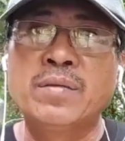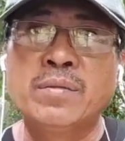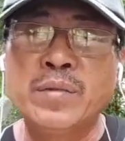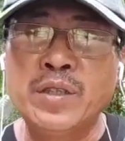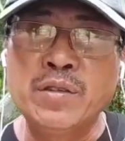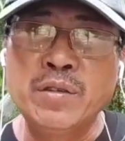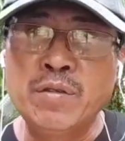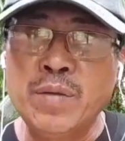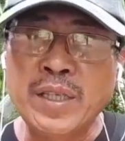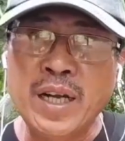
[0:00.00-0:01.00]
medyo
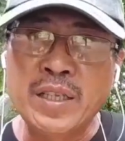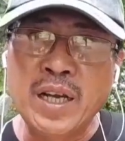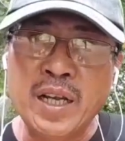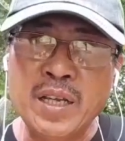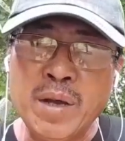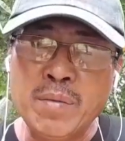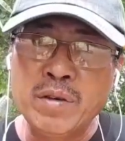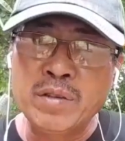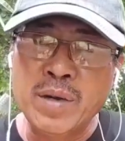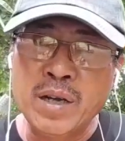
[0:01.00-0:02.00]
matagal-tagal lang yan mga
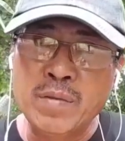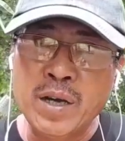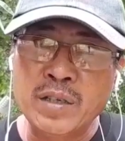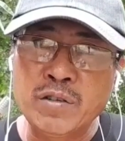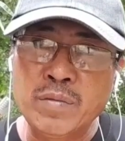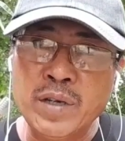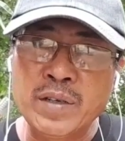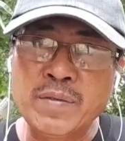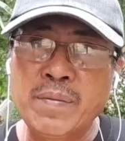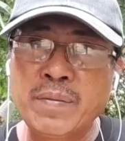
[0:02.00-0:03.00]
boss bago makarecover
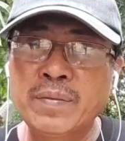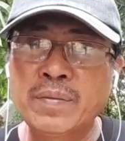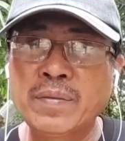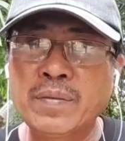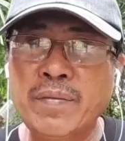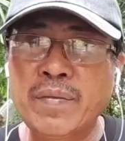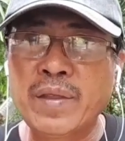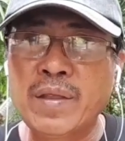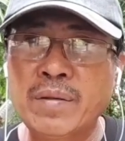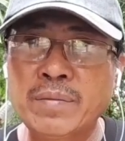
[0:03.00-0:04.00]

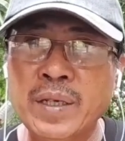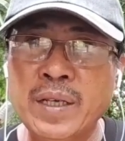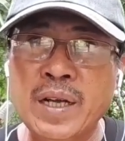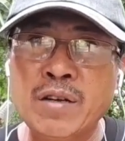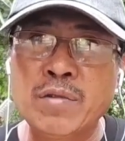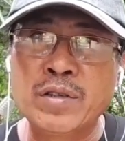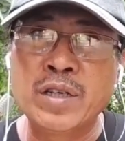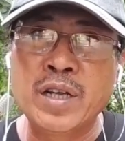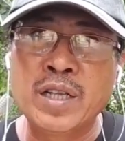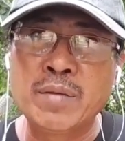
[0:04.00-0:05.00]
pagka kumulat siya
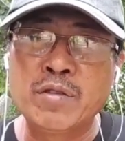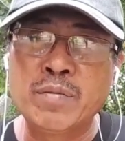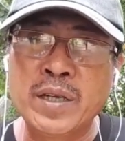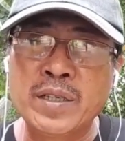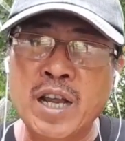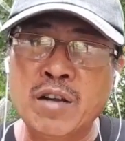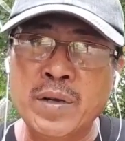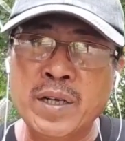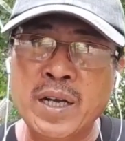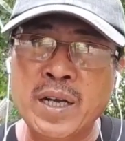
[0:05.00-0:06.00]
dahil sa blood mites lalo
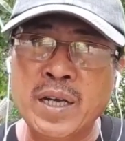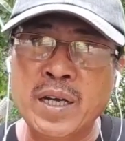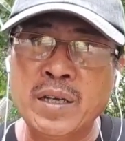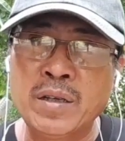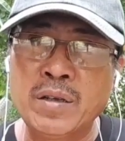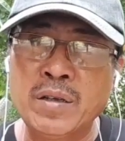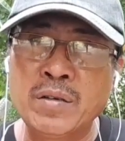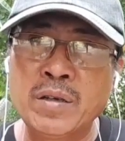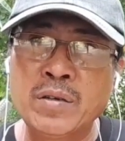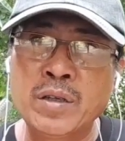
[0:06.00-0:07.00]
pagka
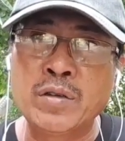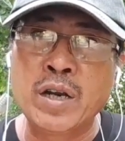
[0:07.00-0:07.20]
yung katulad